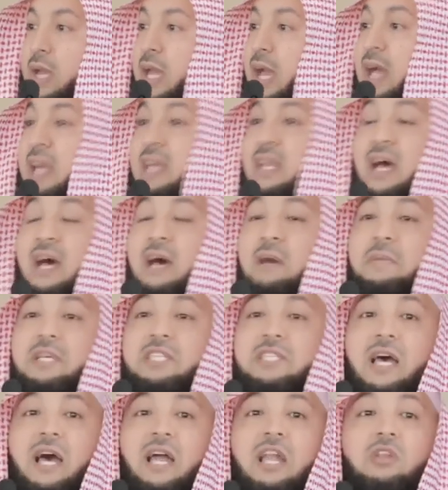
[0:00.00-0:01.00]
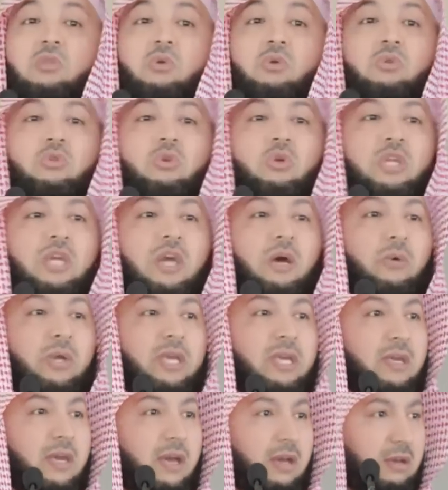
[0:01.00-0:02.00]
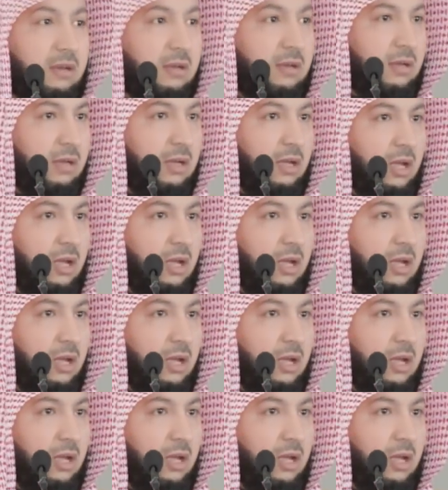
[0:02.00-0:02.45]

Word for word: Как будто бы это какой-то мирской вопрос.